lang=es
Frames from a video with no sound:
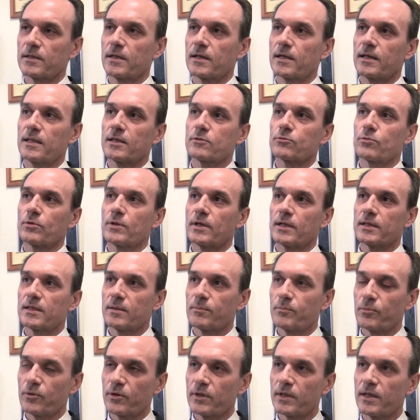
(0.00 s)
que cada
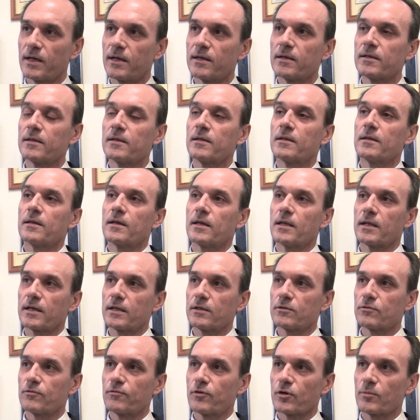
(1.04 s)
estudiante pueda
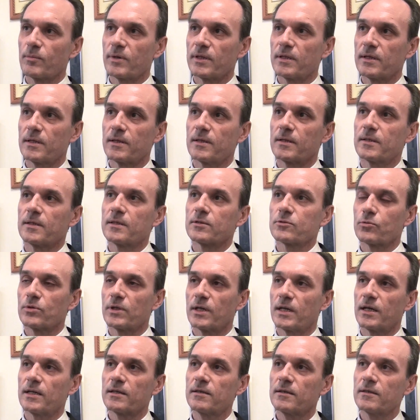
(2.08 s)
elegir su forma de
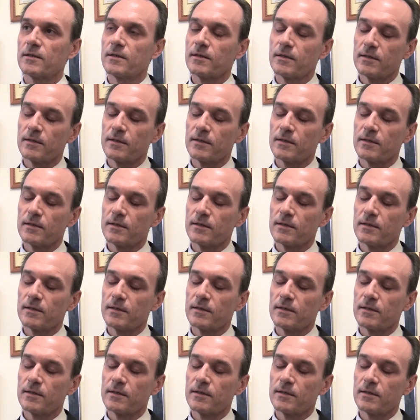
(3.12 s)
estudiar